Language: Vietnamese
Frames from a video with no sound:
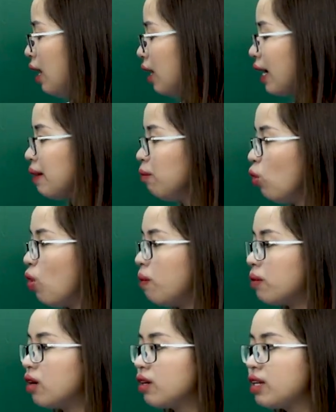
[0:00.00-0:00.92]
Cánh
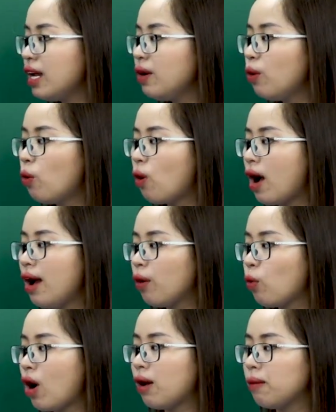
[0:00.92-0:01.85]
buồm được nhân hóa
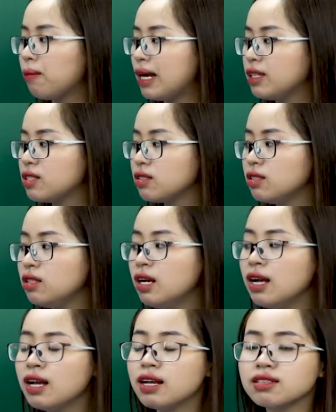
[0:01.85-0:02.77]
qua ba chữ
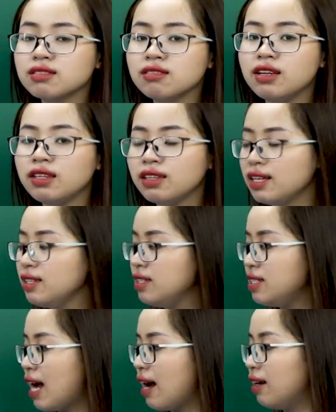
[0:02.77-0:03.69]
dướn thân
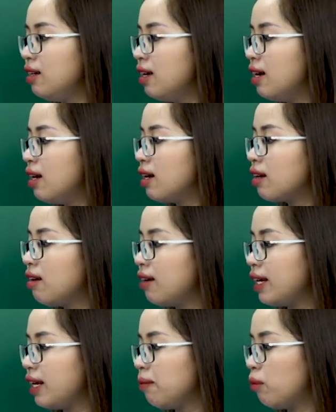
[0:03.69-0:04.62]
trắng,
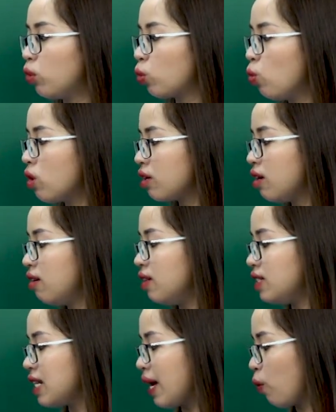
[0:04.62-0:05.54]
gợi một cuộc
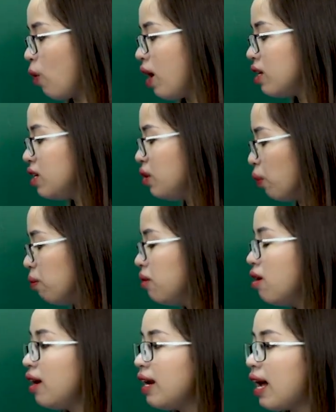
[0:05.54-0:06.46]
đời trải qua nhiều
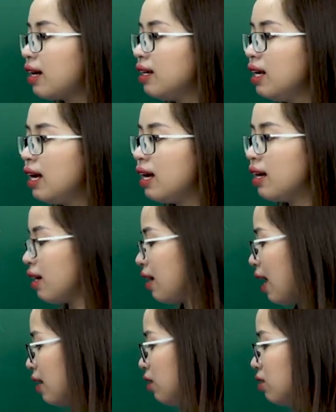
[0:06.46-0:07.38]
mưa nắng,
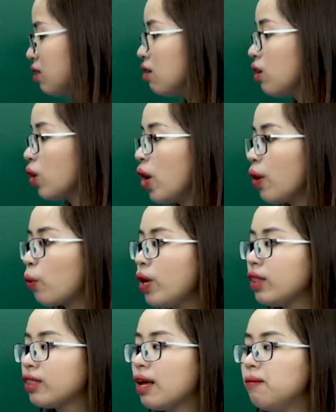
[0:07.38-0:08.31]
gắng sức
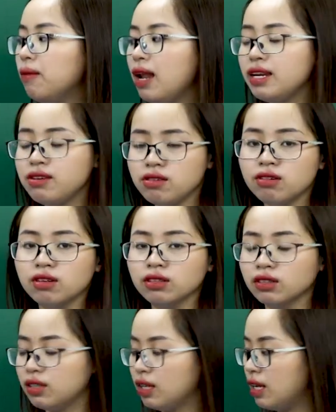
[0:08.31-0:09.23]
quyết tâm lên đường.